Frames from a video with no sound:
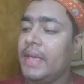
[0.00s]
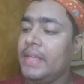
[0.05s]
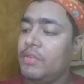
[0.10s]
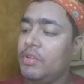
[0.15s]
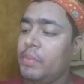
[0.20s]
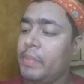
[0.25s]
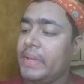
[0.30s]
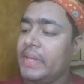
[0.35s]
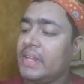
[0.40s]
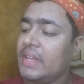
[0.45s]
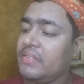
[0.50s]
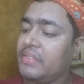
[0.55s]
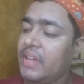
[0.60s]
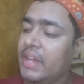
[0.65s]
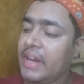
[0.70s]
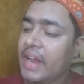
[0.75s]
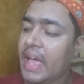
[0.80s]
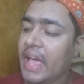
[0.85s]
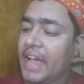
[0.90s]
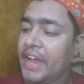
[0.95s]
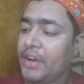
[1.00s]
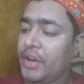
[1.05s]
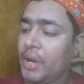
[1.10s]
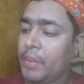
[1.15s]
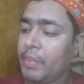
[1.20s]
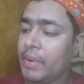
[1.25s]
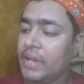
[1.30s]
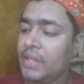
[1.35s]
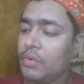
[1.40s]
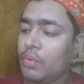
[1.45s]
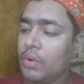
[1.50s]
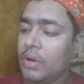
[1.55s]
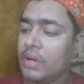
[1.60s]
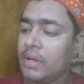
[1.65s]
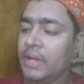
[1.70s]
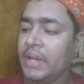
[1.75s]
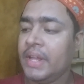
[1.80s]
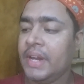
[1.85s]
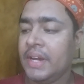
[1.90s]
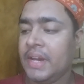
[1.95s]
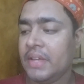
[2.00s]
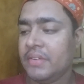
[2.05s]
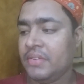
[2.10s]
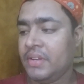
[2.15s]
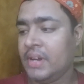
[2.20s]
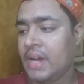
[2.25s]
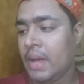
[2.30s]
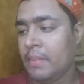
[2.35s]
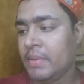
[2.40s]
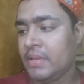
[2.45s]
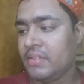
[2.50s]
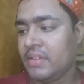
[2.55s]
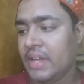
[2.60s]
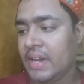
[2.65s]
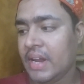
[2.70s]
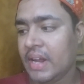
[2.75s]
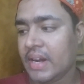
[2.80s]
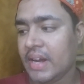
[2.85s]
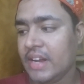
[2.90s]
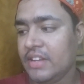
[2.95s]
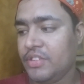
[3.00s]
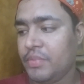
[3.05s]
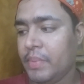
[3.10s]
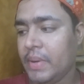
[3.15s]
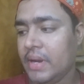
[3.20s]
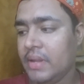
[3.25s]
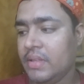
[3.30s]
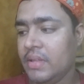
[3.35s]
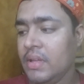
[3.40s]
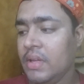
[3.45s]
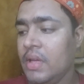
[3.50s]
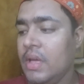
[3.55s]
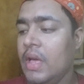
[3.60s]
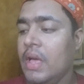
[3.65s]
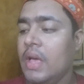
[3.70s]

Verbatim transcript: இது வந்து பார்த்திங்கன்னா ஸ்கின்னை ஹைட்ரேட் பண்ணுது உங்களுக்கு இரிட்டேஷன் இல்லாமல் ஸ்கின்னை கிளென்ஸ் பண்ணுது